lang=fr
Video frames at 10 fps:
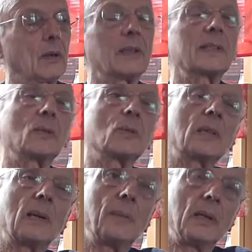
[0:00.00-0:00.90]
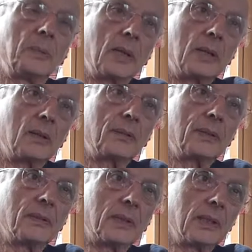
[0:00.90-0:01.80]
Si on se rappelle bien, en
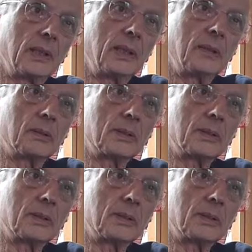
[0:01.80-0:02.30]
février,